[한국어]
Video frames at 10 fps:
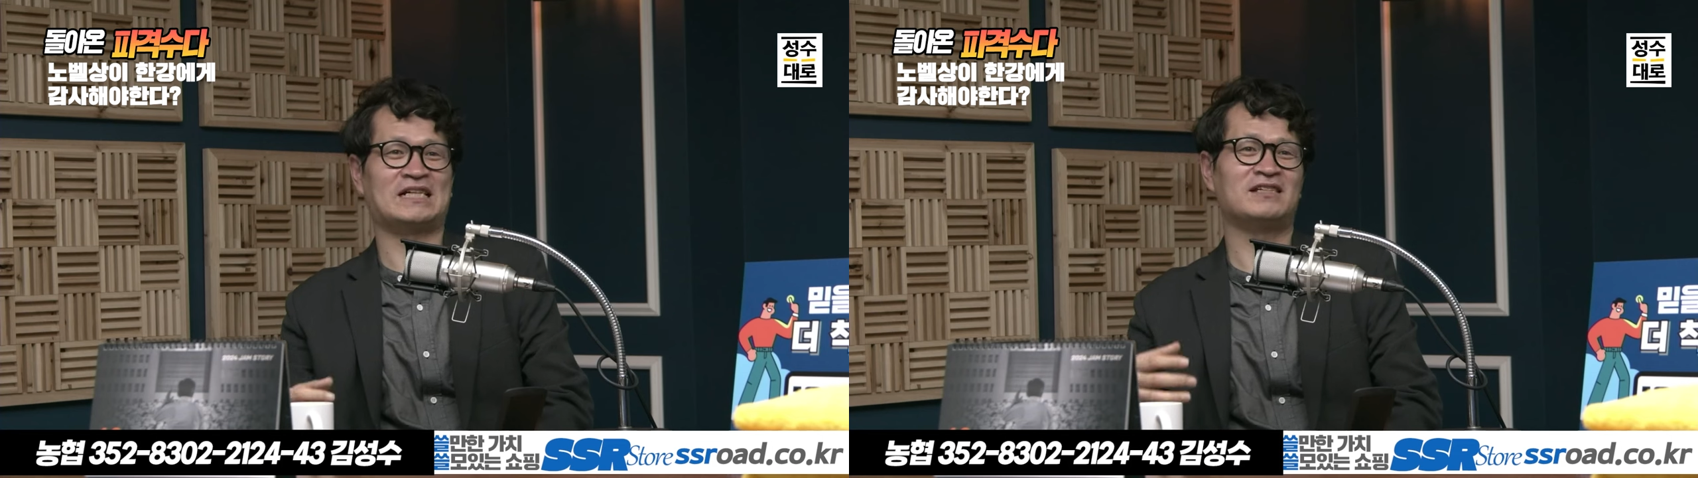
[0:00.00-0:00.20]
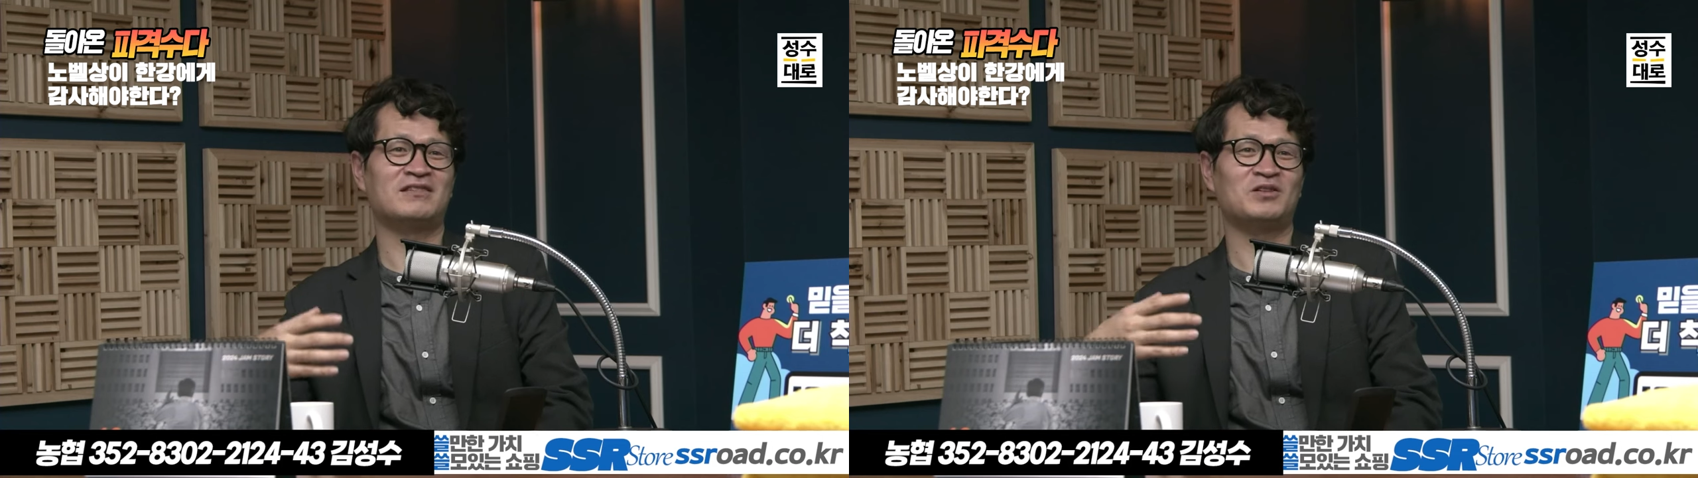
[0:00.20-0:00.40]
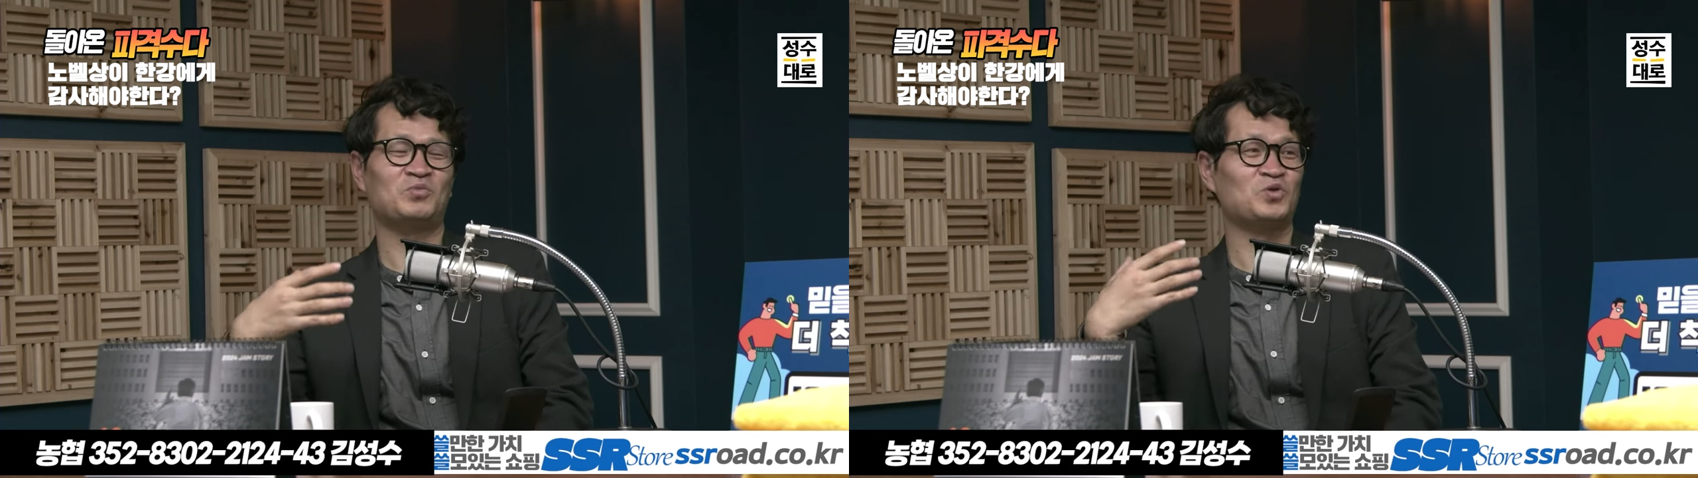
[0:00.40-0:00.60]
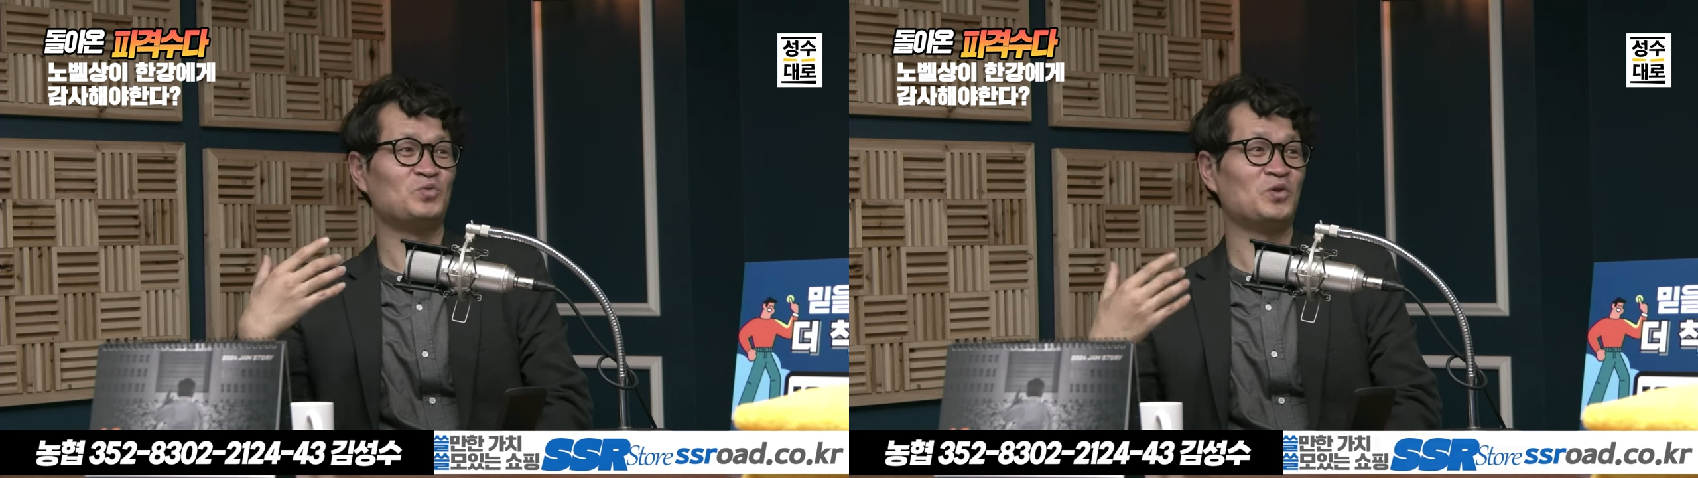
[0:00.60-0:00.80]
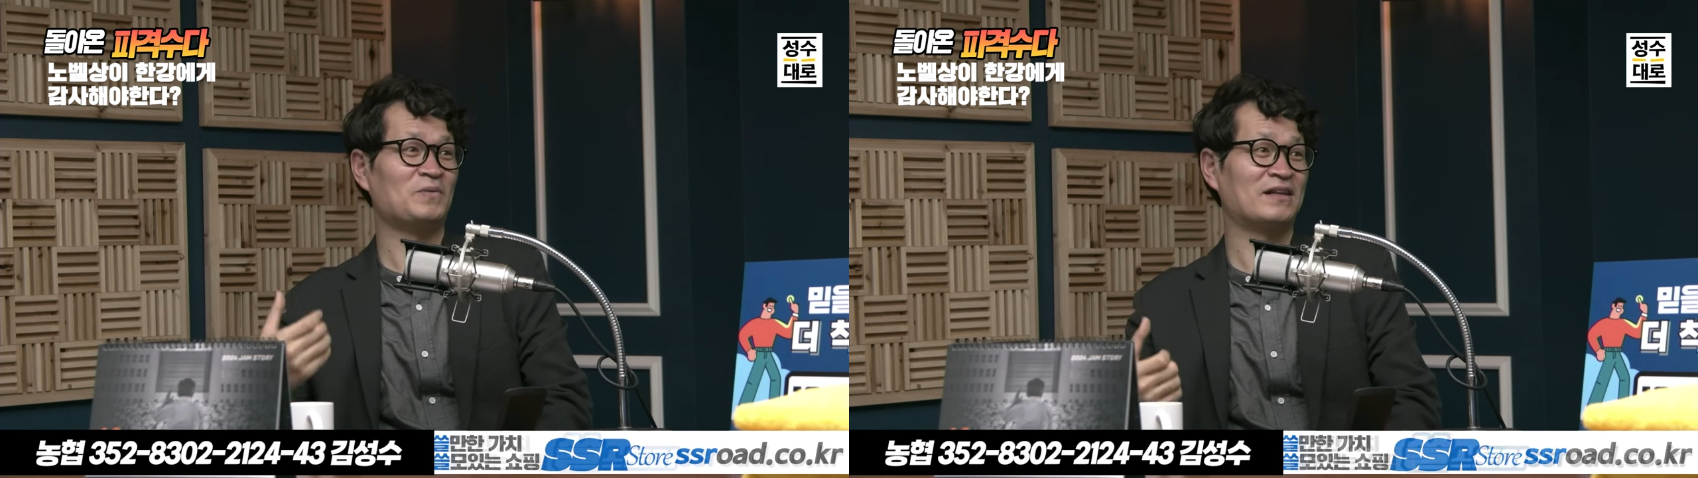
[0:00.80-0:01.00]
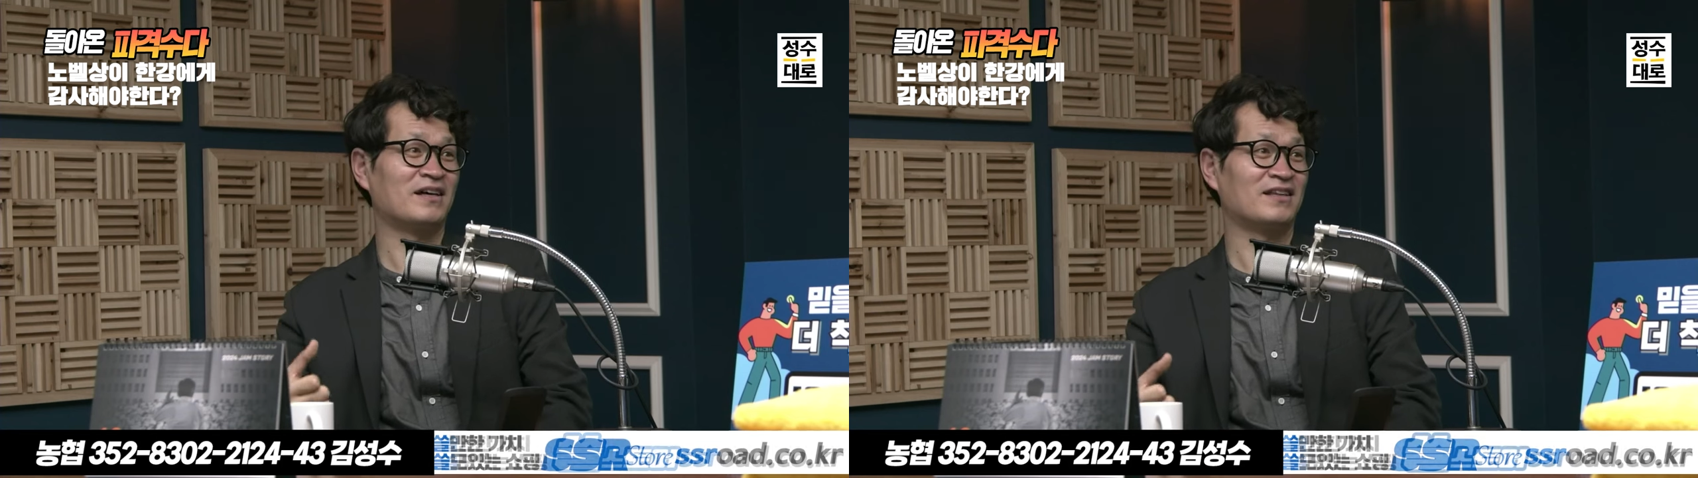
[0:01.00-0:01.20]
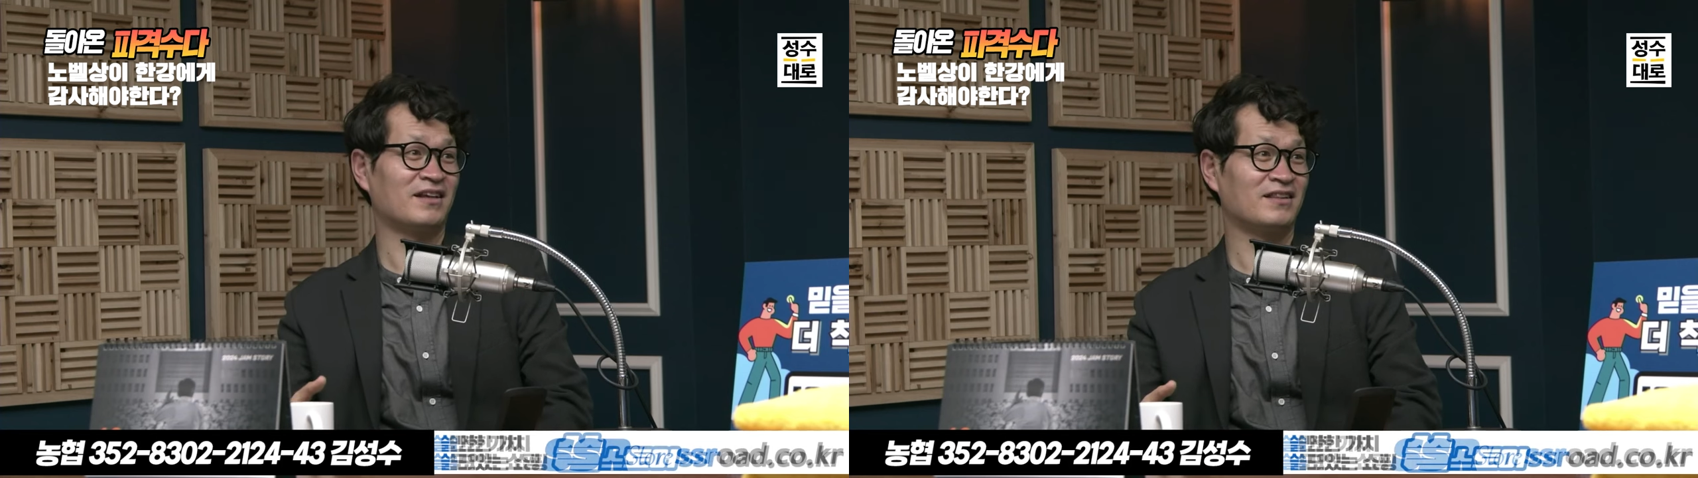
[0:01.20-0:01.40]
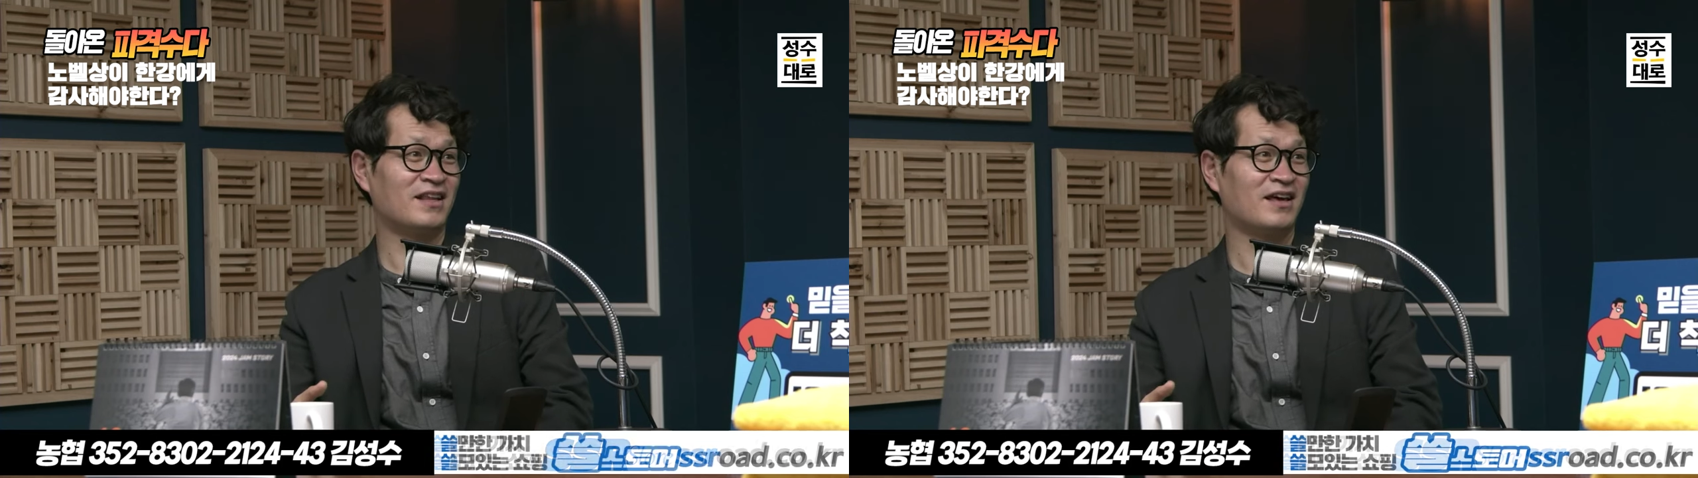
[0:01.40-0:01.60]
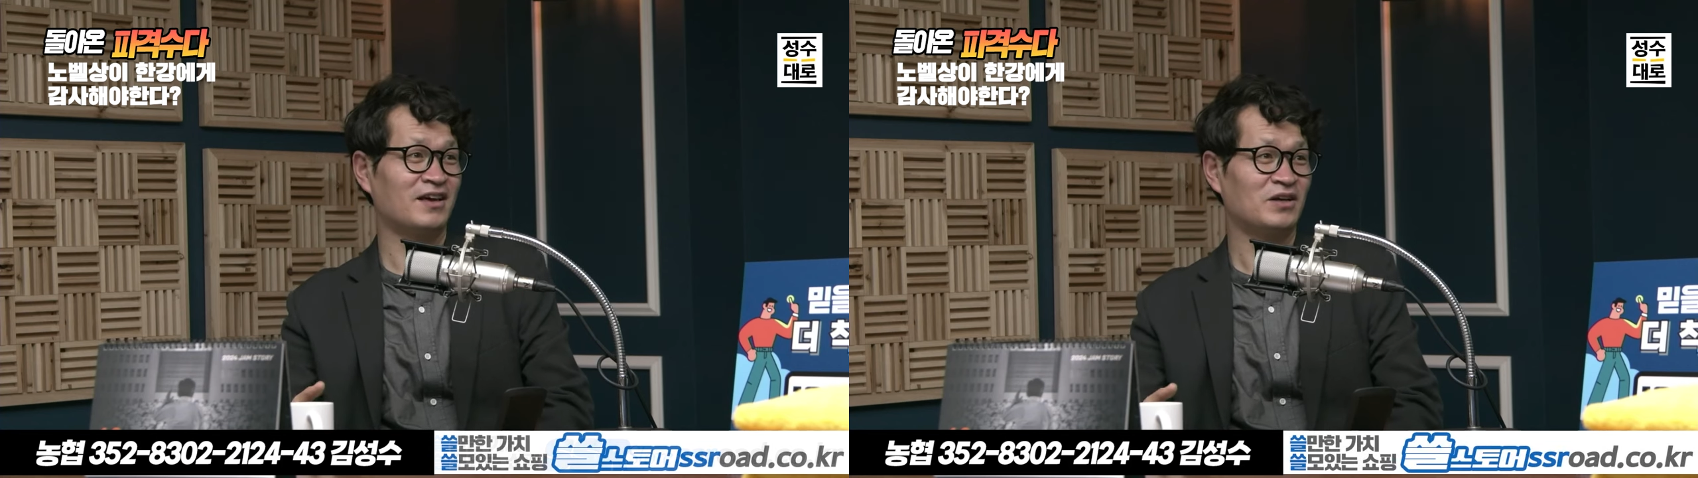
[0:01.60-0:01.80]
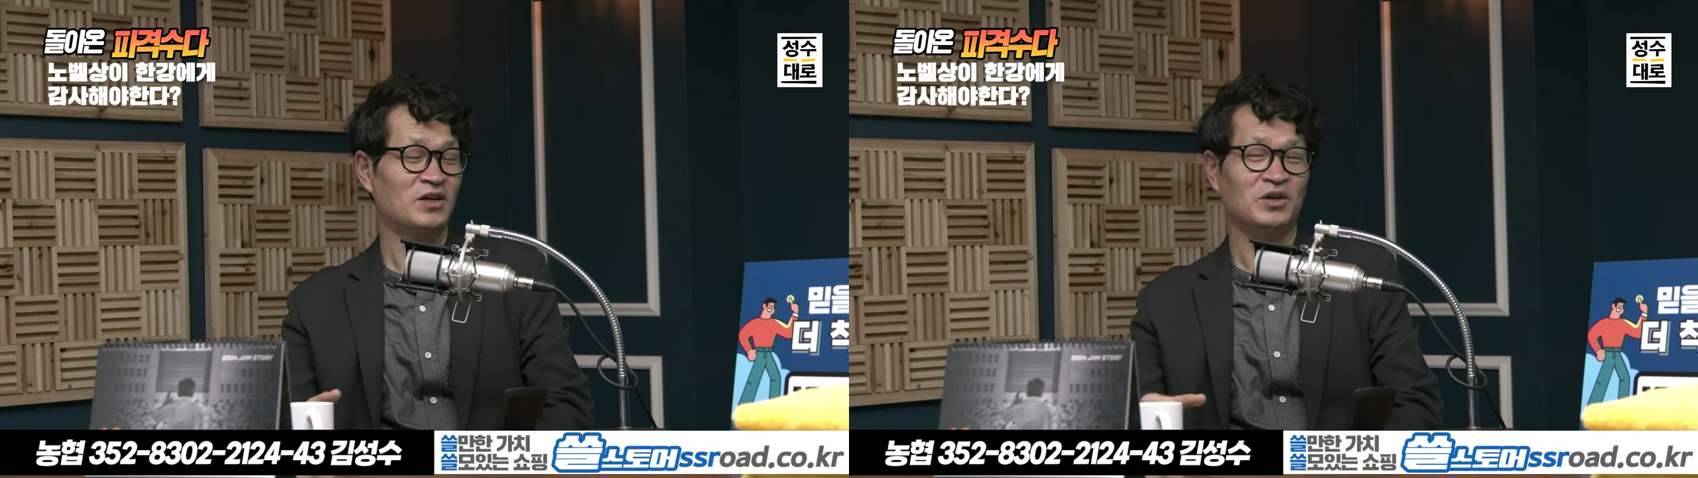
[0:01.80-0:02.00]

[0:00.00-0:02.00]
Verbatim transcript: 자신들이 좀 주목을 받아야 되는데